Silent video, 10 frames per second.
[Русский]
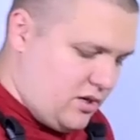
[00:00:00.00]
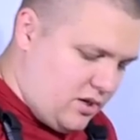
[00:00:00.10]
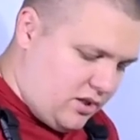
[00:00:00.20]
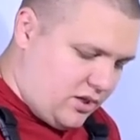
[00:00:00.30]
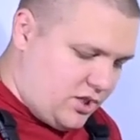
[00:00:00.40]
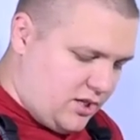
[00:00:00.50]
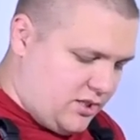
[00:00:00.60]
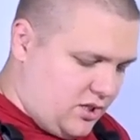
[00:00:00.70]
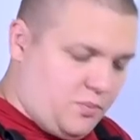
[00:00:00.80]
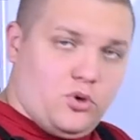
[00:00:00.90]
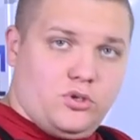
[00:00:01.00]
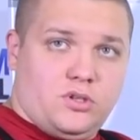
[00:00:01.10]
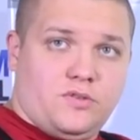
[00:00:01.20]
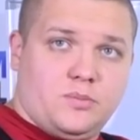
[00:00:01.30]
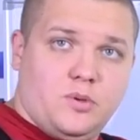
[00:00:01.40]
это часто
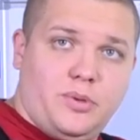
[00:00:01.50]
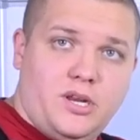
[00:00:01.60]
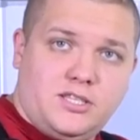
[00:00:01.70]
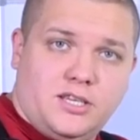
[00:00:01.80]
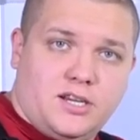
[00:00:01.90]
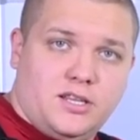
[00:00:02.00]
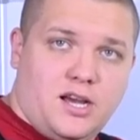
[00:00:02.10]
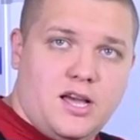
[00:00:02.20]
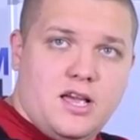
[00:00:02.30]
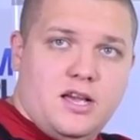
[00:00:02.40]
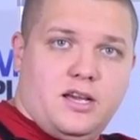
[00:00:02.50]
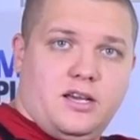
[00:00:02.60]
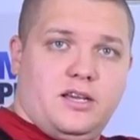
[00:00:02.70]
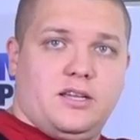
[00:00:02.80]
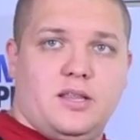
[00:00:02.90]
используют автомобилисты, когда
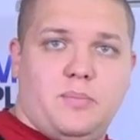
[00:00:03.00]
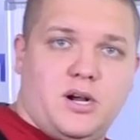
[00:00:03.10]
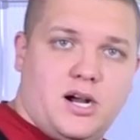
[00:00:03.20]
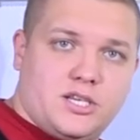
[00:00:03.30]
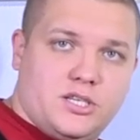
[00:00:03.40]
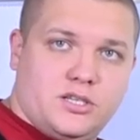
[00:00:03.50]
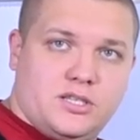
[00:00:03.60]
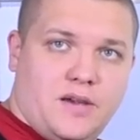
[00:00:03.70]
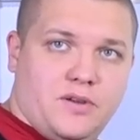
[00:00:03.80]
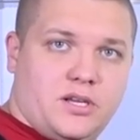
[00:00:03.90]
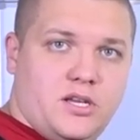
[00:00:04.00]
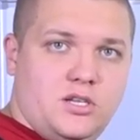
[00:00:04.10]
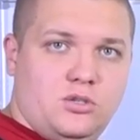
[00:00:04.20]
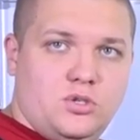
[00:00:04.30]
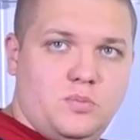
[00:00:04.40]
э, на багажник ставят
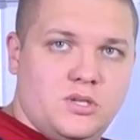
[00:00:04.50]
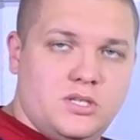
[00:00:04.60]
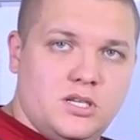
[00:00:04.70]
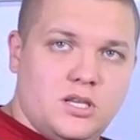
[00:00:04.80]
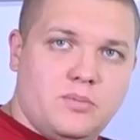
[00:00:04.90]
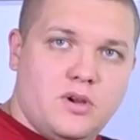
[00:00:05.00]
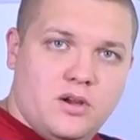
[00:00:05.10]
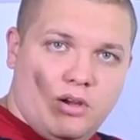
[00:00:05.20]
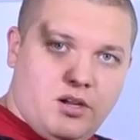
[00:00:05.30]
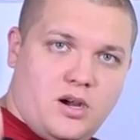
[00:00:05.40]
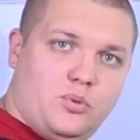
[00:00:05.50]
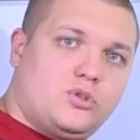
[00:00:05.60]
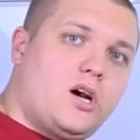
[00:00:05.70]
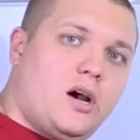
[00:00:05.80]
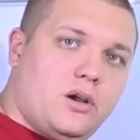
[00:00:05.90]
канистру с бензином, э,
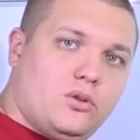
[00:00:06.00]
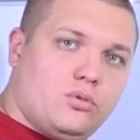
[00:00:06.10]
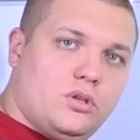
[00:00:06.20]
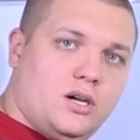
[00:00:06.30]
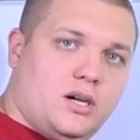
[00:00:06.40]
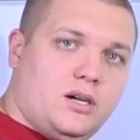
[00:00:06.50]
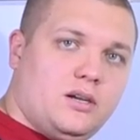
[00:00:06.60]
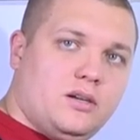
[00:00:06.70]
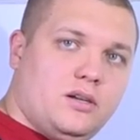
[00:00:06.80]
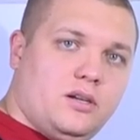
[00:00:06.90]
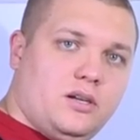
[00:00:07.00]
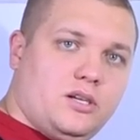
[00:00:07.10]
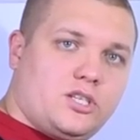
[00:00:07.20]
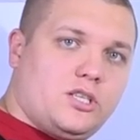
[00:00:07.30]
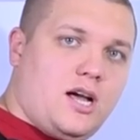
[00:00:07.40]
опускают туда
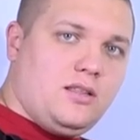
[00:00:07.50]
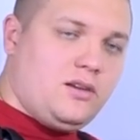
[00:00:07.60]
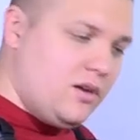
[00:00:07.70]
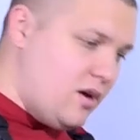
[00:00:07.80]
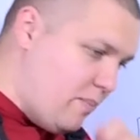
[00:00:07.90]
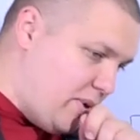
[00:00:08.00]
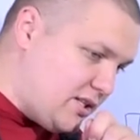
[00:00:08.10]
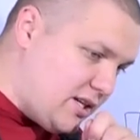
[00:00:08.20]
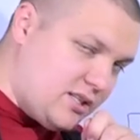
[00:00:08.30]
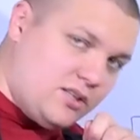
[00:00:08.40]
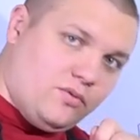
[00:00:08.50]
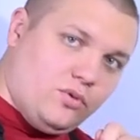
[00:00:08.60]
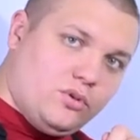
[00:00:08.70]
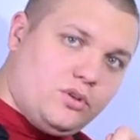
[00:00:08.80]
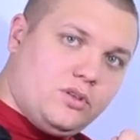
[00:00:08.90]
э, шланг,
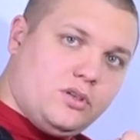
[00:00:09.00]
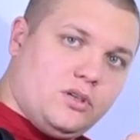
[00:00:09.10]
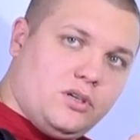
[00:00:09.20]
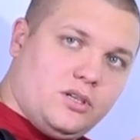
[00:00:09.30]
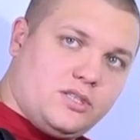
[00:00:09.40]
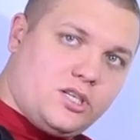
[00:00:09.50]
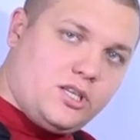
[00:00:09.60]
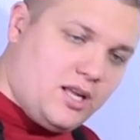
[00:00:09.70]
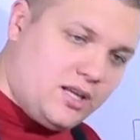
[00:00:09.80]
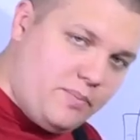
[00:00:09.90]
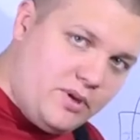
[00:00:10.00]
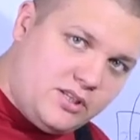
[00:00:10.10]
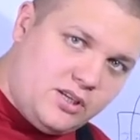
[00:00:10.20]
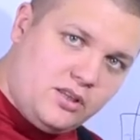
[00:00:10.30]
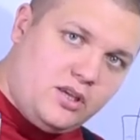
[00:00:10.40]
подсасывают э, со шланга
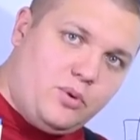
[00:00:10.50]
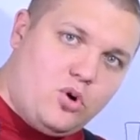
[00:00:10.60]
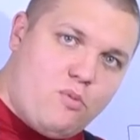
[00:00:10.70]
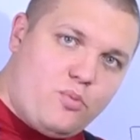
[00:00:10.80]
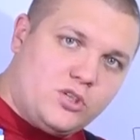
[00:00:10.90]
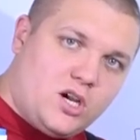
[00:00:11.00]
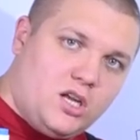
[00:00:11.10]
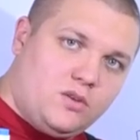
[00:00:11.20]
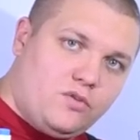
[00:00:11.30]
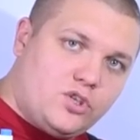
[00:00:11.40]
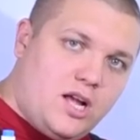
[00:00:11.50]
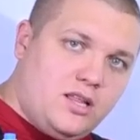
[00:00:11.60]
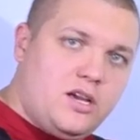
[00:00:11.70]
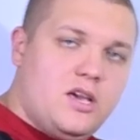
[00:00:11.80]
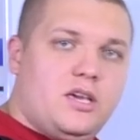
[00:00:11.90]
бензин и бегом опускают его в
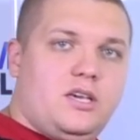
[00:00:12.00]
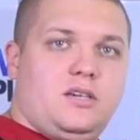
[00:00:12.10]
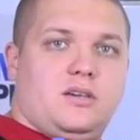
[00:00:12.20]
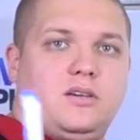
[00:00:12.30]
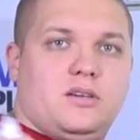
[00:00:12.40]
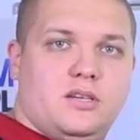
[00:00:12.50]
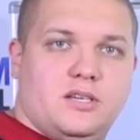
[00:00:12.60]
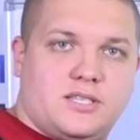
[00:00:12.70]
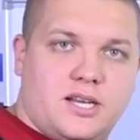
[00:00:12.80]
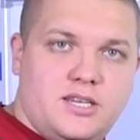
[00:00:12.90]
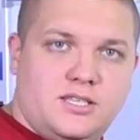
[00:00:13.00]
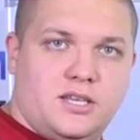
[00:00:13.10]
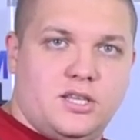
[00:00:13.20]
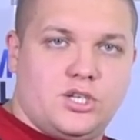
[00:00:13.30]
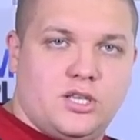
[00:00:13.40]
шланг, и э, с
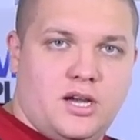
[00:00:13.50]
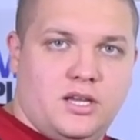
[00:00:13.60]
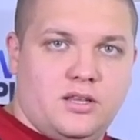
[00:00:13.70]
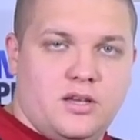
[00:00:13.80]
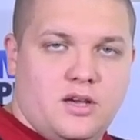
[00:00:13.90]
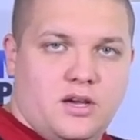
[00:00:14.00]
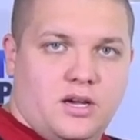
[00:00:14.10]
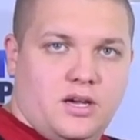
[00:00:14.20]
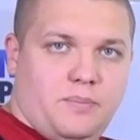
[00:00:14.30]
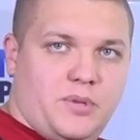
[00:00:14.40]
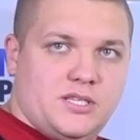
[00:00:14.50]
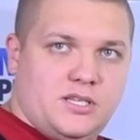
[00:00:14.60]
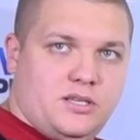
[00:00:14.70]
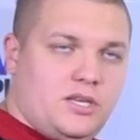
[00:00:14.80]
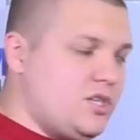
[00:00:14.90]
канистры начинает э,
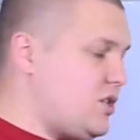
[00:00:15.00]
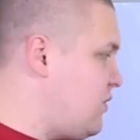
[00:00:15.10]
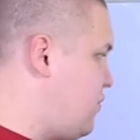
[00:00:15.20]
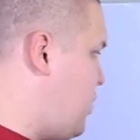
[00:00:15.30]
бензин течь в